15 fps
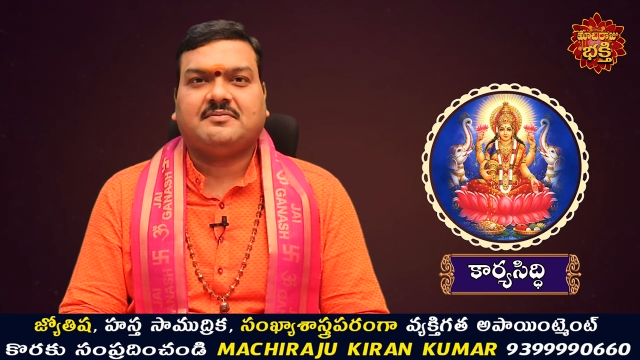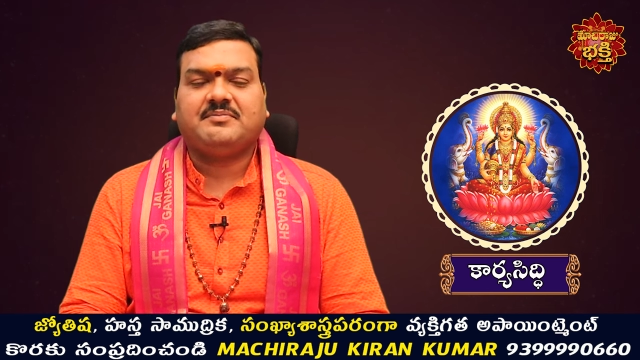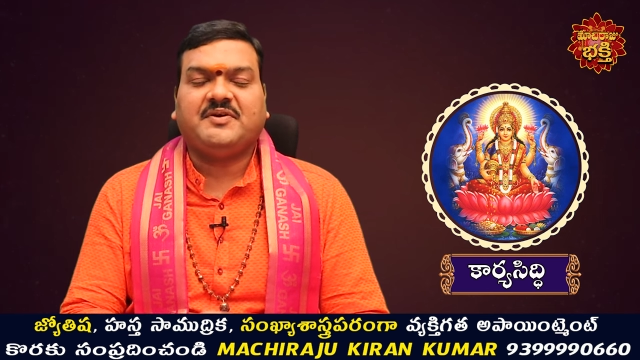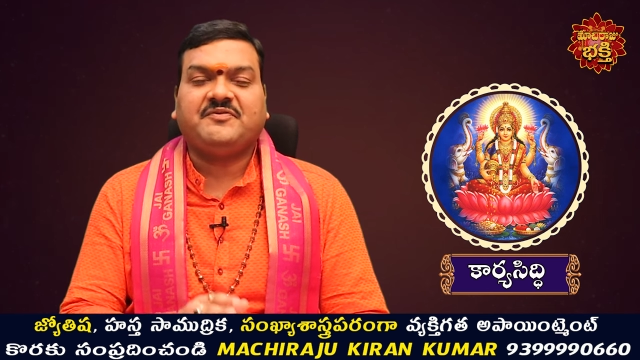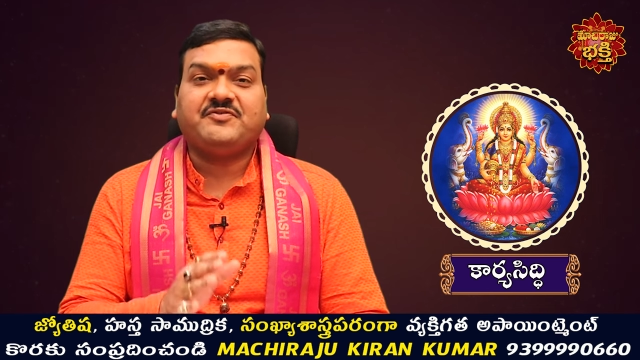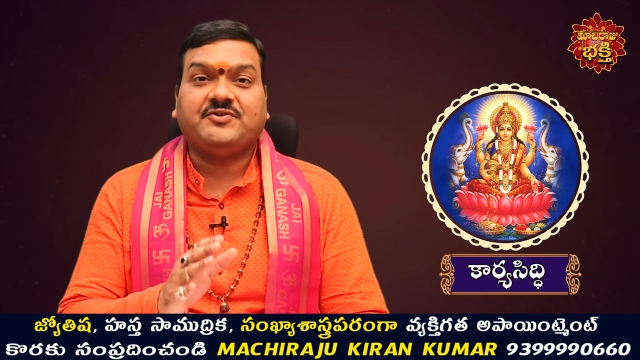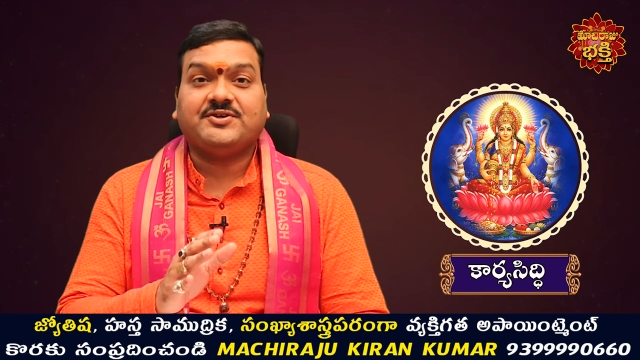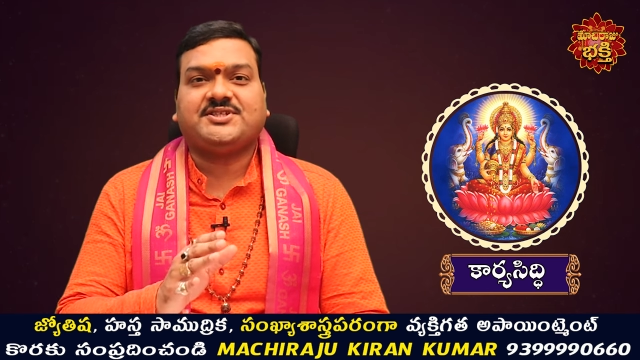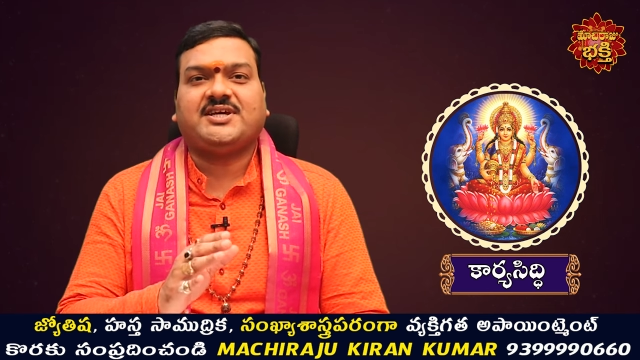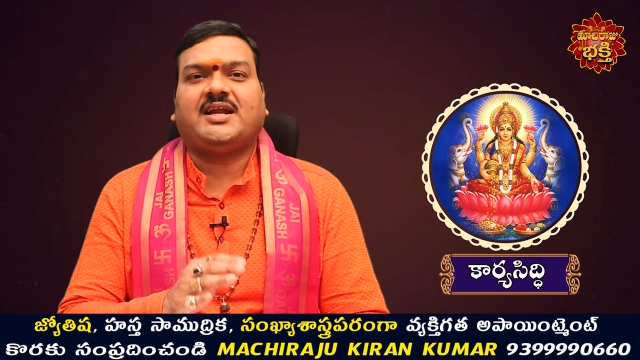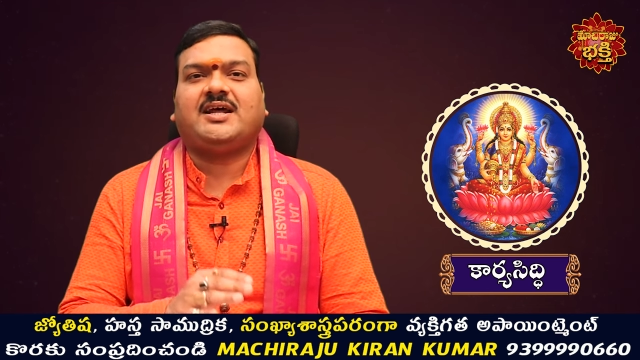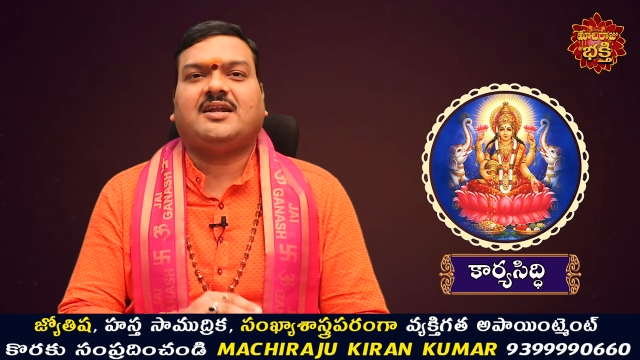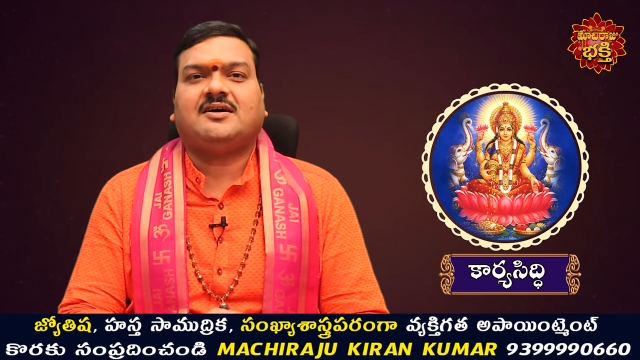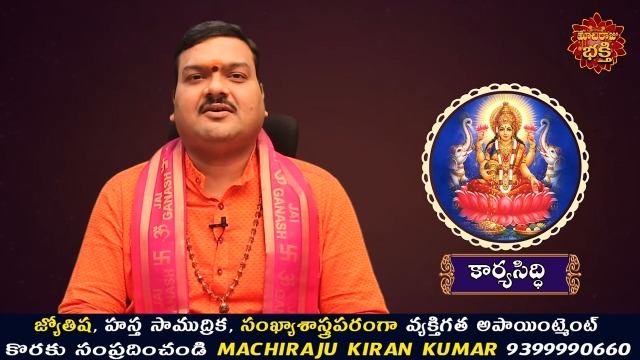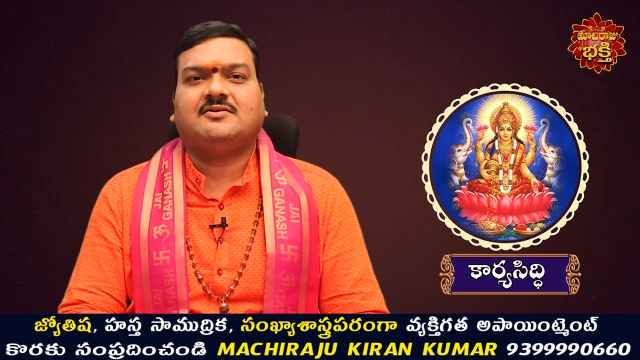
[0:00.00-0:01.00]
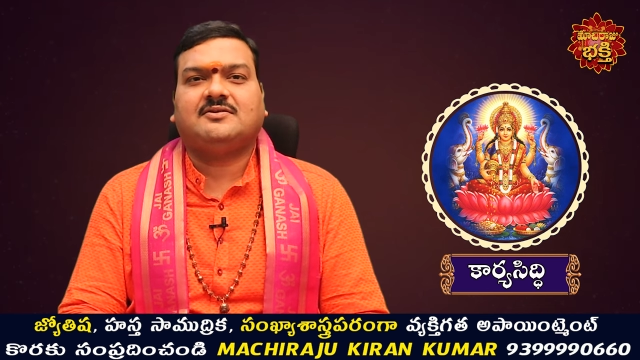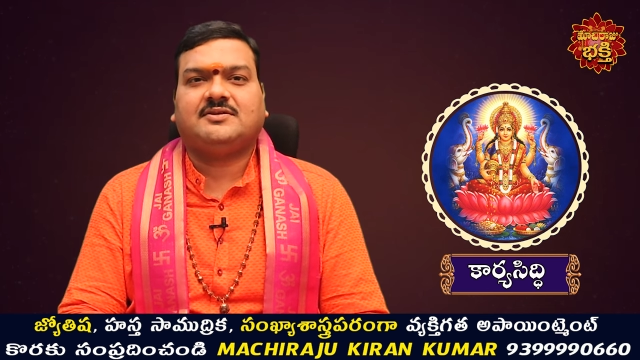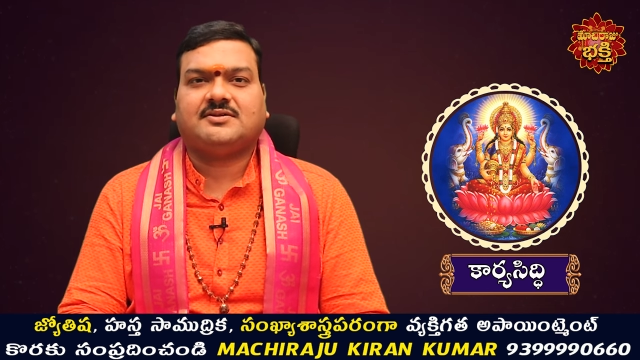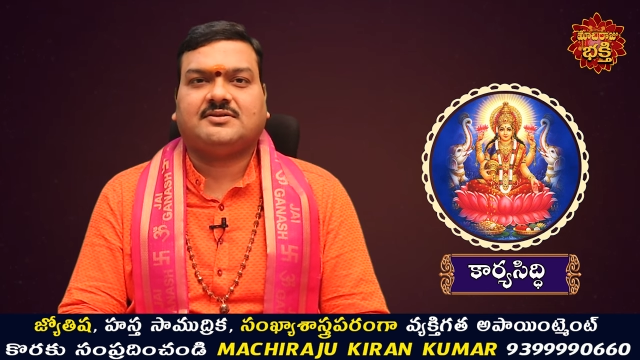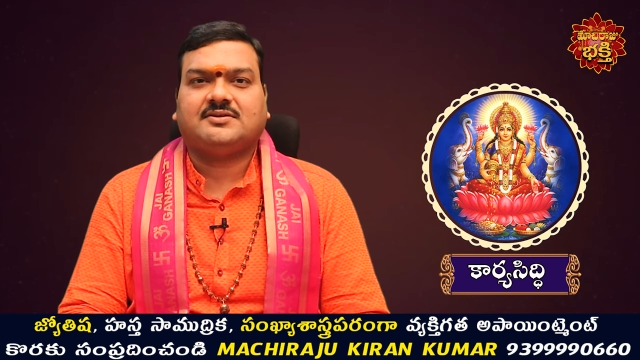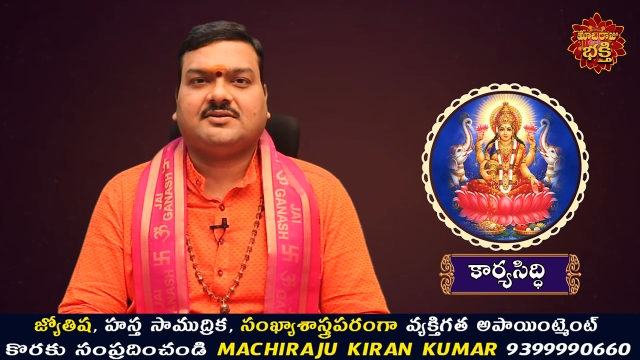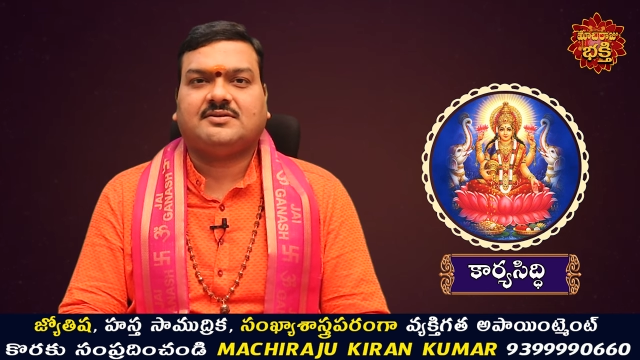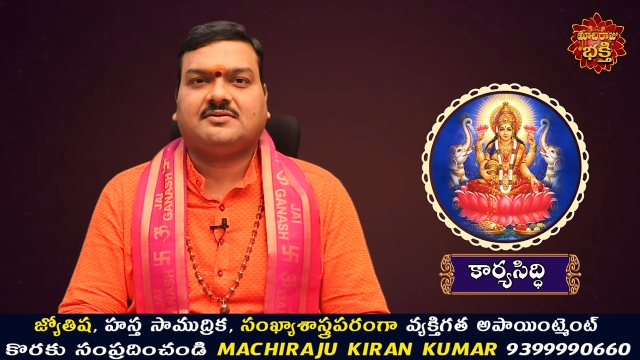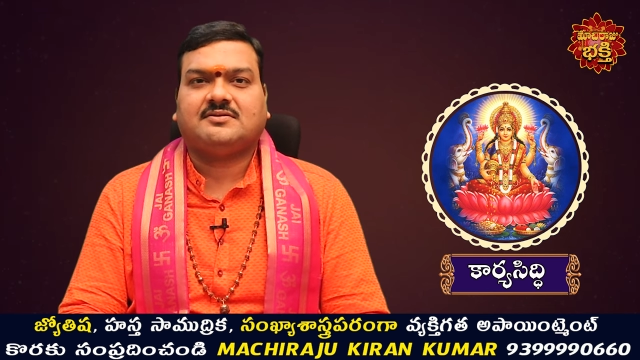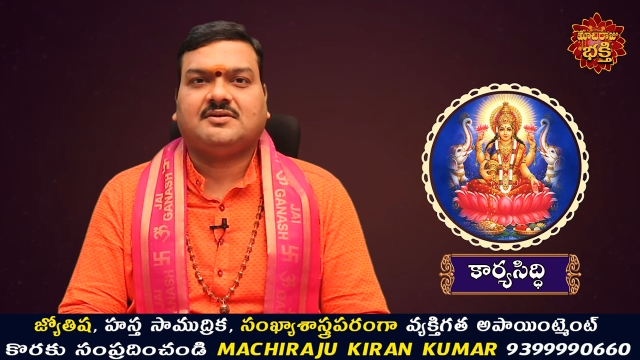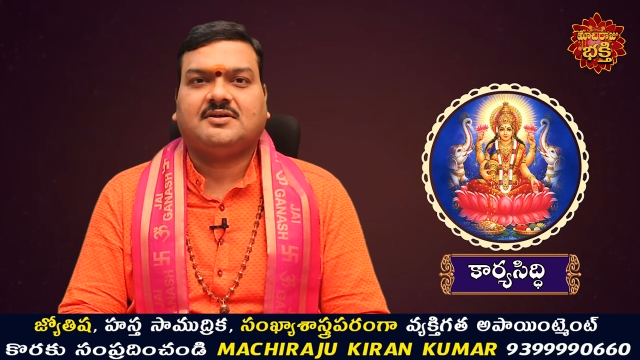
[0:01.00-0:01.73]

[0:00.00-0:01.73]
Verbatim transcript: మీ ఫ్యూచర్ ఎలా ఉంటుందో